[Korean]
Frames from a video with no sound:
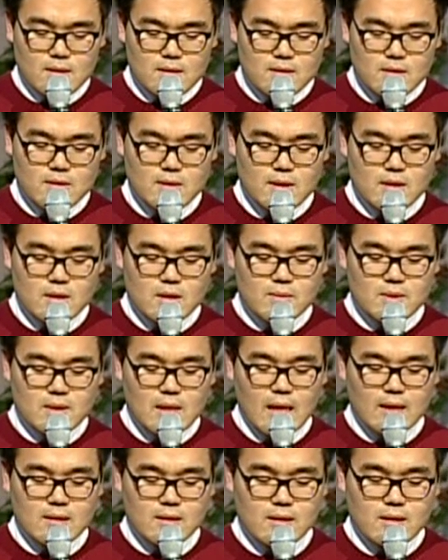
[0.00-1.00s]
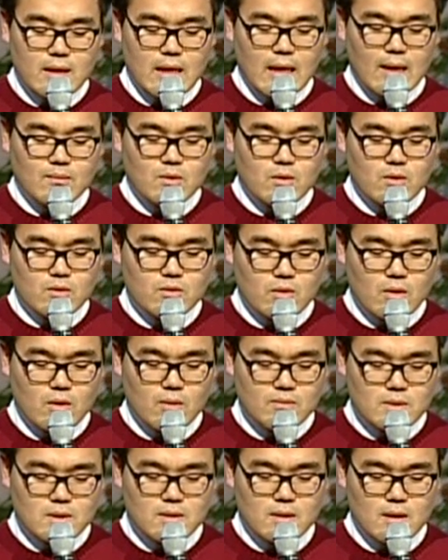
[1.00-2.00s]
선생님은 한 일이 아무것도
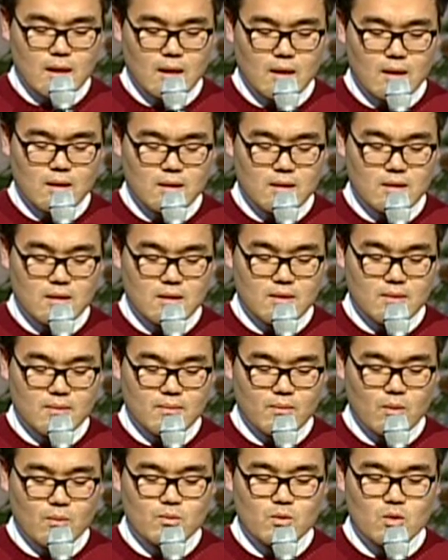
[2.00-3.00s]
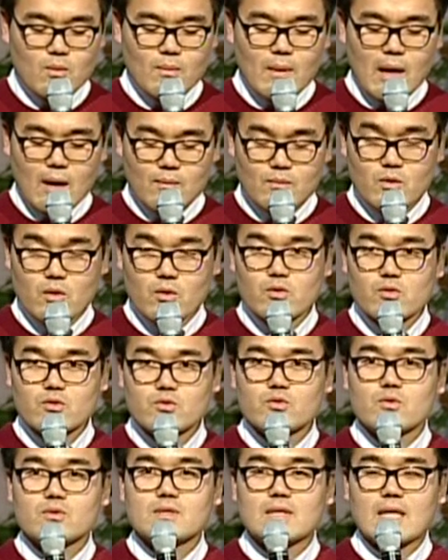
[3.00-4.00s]
없는데 몸도 마음도
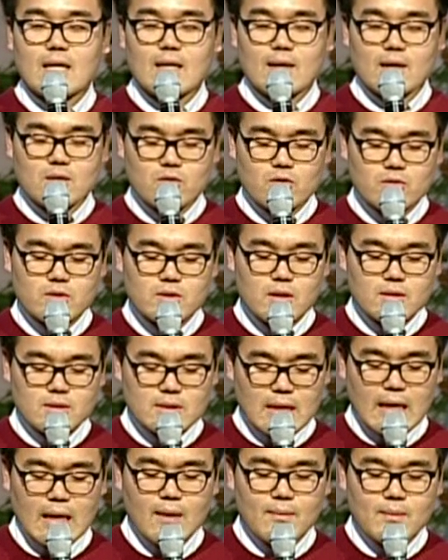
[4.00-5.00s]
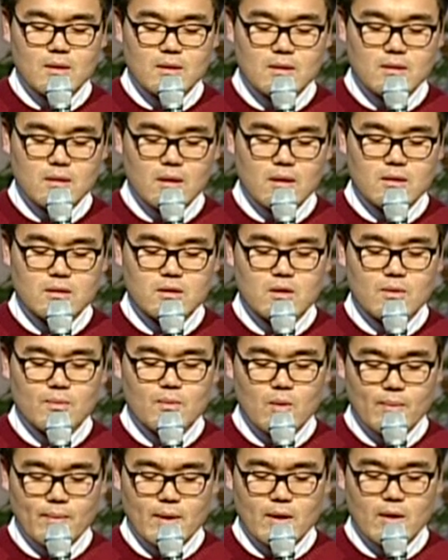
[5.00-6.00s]
훌쩍 자라, 훌쩍 자라버린 너희들을
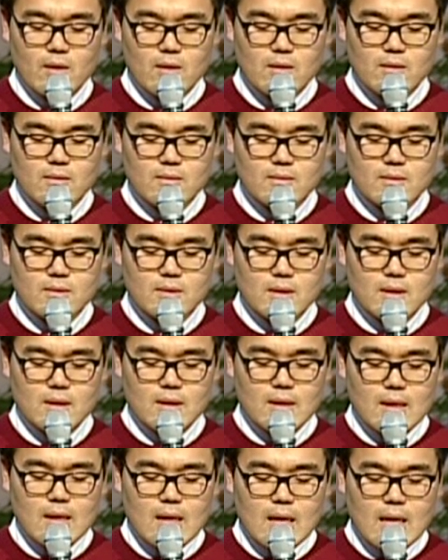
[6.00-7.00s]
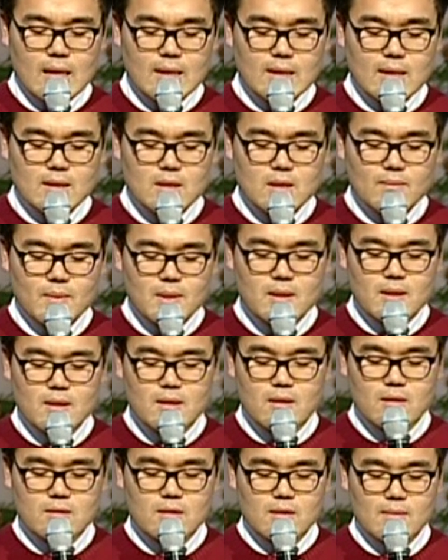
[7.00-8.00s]
보며 하나님이
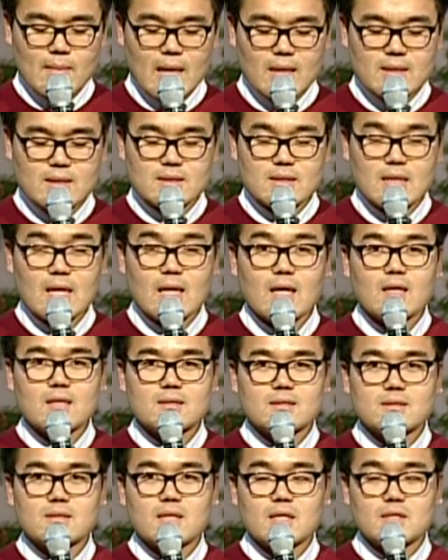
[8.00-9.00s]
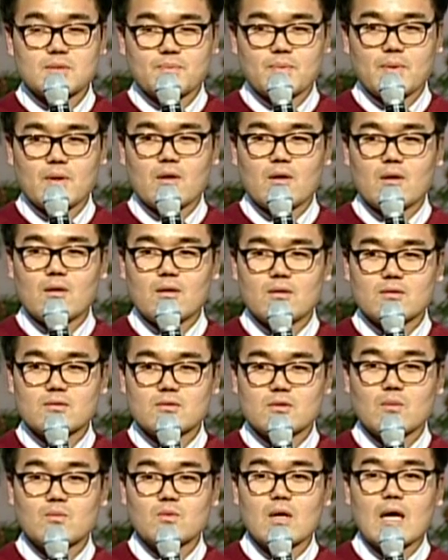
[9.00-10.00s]
링컨을 많이 사랑하신다 싶어
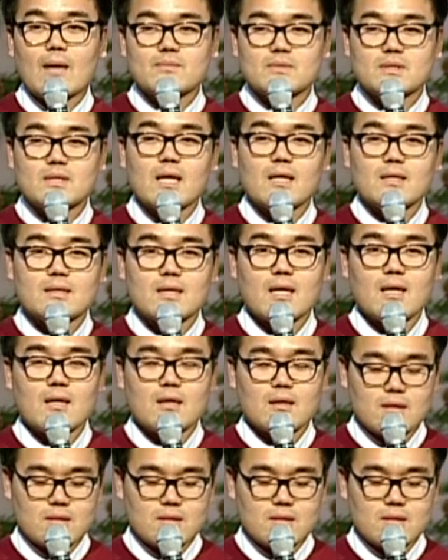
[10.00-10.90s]
너무 감사하다.